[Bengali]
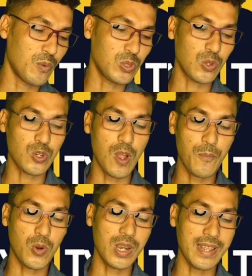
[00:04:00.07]
করব তো
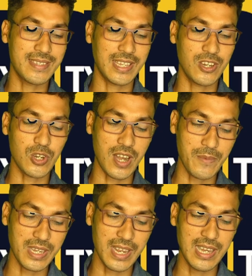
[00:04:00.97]
সব কটা স্ক্রিনশট
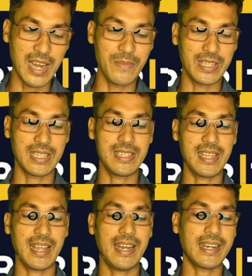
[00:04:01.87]
আমি নিয়ে নিলাম দেখতে
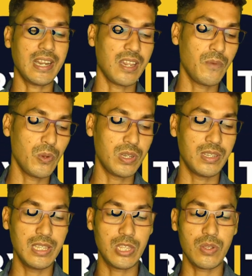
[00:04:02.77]
পাচ্ছেন এখানে একটা রিভিউ
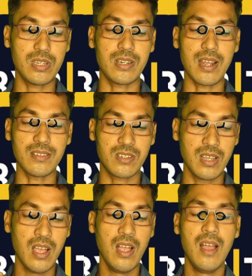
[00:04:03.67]
দিতে হচ্ছে টাস্ট
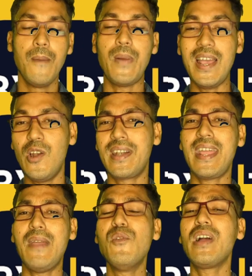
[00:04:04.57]

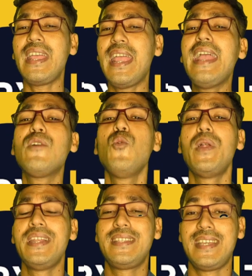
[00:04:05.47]
পাইলটে এবং
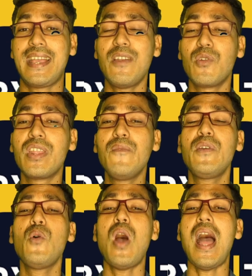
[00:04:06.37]
এইগুলো নিচ্ছে কেন
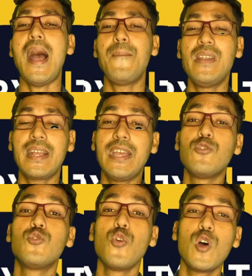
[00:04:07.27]
রিভিউ আপনাকে
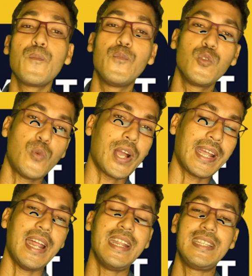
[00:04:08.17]
জোরপূর্বক
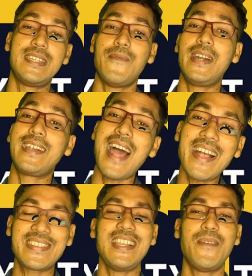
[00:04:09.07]
এরা নিচ্ছে মানে
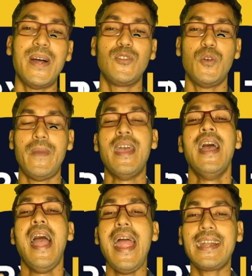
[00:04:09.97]
টাক্সের মাধ্যমে
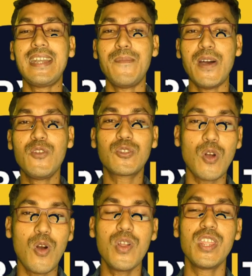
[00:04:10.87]
একটা মানুষ
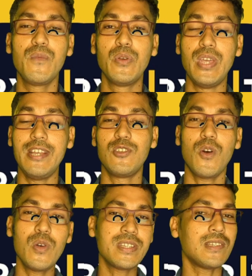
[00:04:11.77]
কখন রিভিউ দেয়
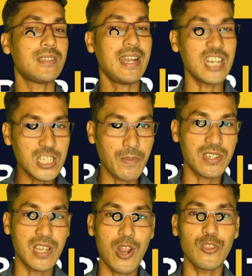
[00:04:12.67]
যখন সে
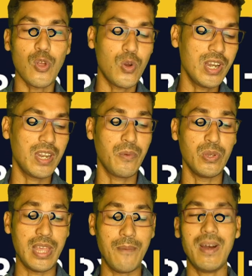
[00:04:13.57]
স্যাটিসফ্যাকশন হয় তখনই
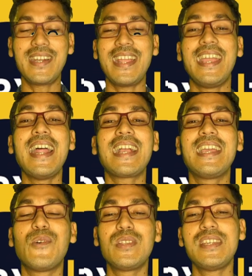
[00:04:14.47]
রিভিউ দেয় বাট এরা
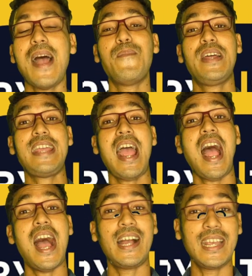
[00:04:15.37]
কি করছে আপনাকে
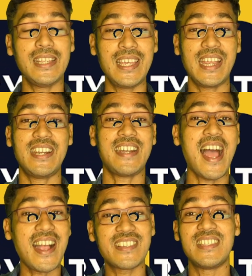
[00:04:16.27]
আগে থেকে
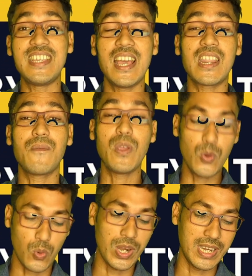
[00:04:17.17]
টাক্স দিয়ে রিভিউ
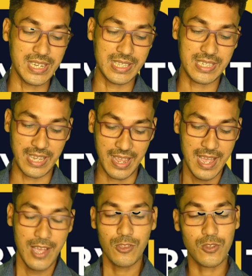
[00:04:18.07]
করে নিচ্ছে
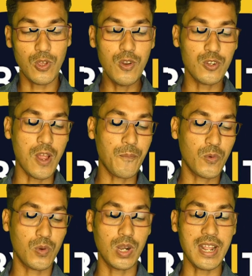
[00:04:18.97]
তো চলুন
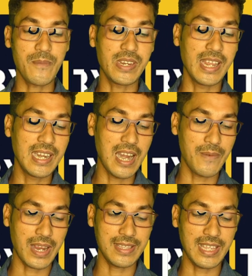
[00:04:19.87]
সবকটা আমি নিয়ে
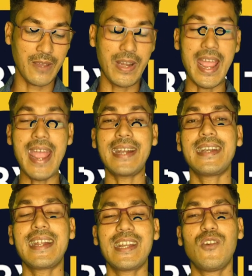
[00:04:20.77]
নিলাম এখান থেকে মানে এক
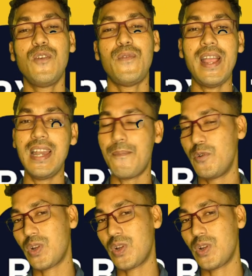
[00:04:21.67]
একটা একটা করে ফাইল